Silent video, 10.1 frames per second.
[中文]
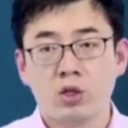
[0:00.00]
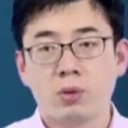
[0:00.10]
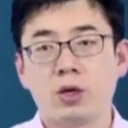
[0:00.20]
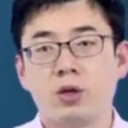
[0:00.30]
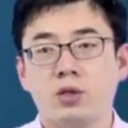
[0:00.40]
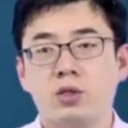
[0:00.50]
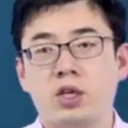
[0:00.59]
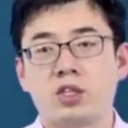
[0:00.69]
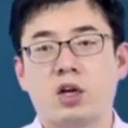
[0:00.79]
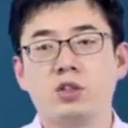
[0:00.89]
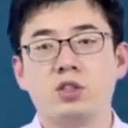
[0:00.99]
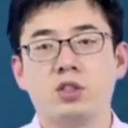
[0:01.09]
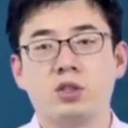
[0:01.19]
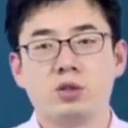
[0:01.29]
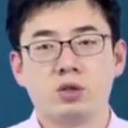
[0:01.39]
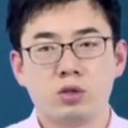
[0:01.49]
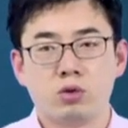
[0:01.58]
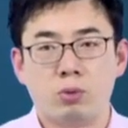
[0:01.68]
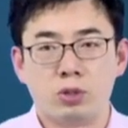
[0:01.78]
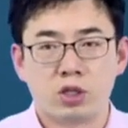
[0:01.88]
那么，在长期，
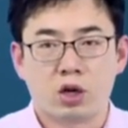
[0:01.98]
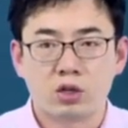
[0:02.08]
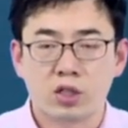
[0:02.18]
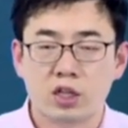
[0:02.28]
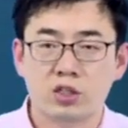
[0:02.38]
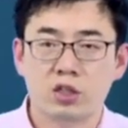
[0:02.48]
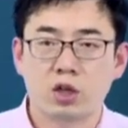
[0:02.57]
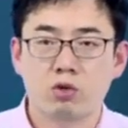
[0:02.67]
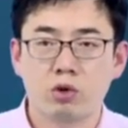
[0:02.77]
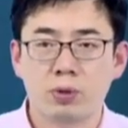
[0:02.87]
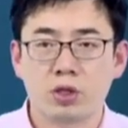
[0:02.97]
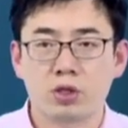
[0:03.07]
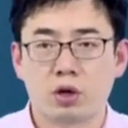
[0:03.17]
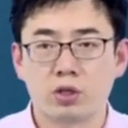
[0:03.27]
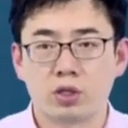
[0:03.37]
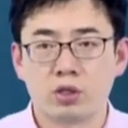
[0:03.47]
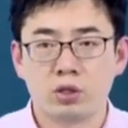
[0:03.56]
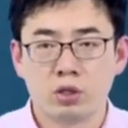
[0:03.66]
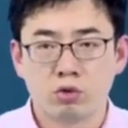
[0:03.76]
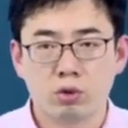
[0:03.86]
我们知道它涉及到规模的调整，
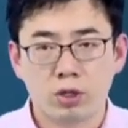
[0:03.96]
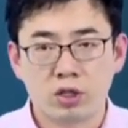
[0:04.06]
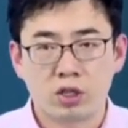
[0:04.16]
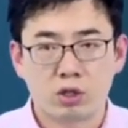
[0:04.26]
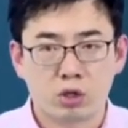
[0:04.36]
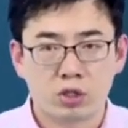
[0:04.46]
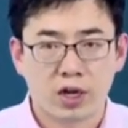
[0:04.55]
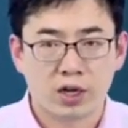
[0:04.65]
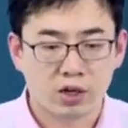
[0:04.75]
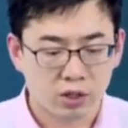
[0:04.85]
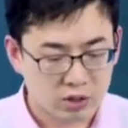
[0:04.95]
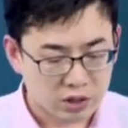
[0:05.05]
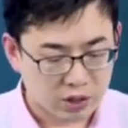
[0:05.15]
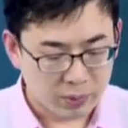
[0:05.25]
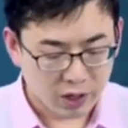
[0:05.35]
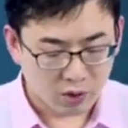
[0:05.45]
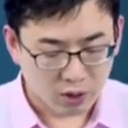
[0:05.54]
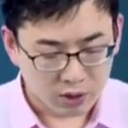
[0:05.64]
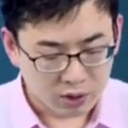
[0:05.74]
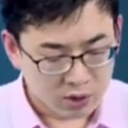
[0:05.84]
规模调整也就是说产量的这个变
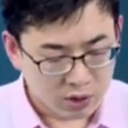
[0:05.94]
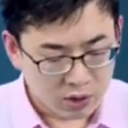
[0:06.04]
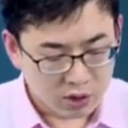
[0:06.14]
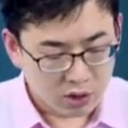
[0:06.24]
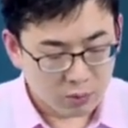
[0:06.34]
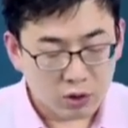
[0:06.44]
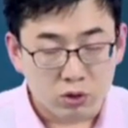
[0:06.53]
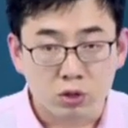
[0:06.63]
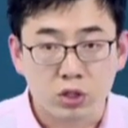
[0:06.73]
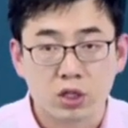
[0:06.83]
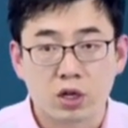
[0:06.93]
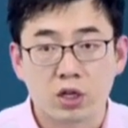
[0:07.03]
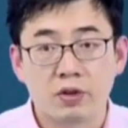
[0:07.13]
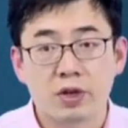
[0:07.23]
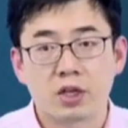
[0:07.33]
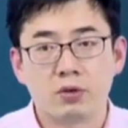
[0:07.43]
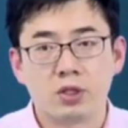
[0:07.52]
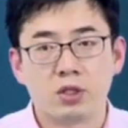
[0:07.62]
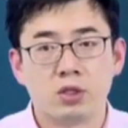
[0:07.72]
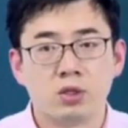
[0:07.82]
化，那么就涉及到另外一个问
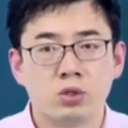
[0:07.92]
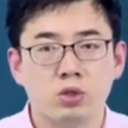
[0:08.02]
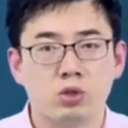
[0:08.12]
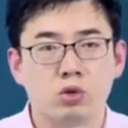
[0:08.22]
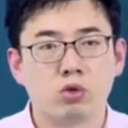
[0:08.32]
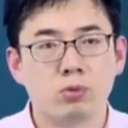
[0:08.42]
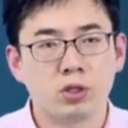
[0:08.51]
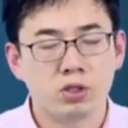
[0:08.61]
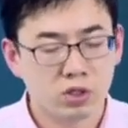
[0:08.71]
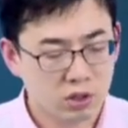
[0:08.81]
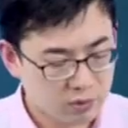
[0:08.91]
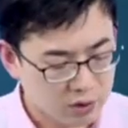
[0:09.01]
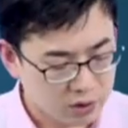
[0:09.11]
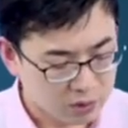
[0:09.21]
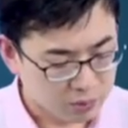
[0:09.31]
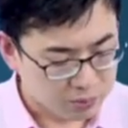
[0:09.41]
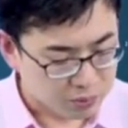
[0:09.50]
题。就是规模经济的问题。